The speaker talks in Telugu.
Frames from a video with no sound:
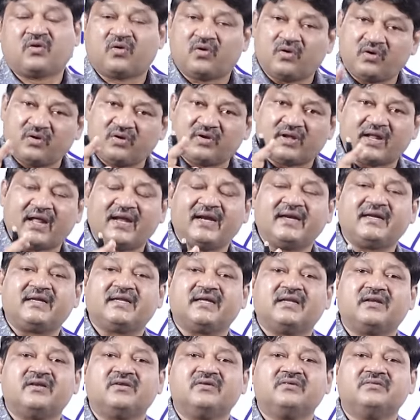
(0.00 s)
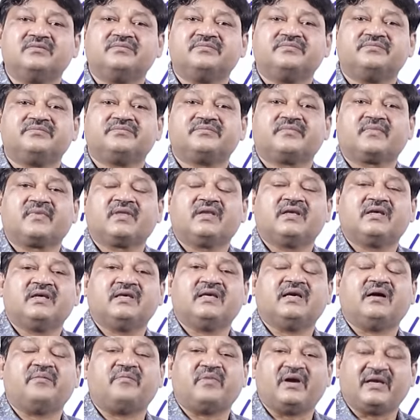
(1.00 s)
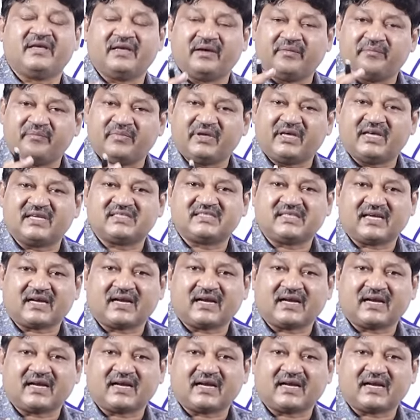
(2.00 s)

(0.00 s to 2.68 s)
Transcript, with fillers: రెండు నైన్టీన్లు ఈ అమ్మాయి ఎంబీఏ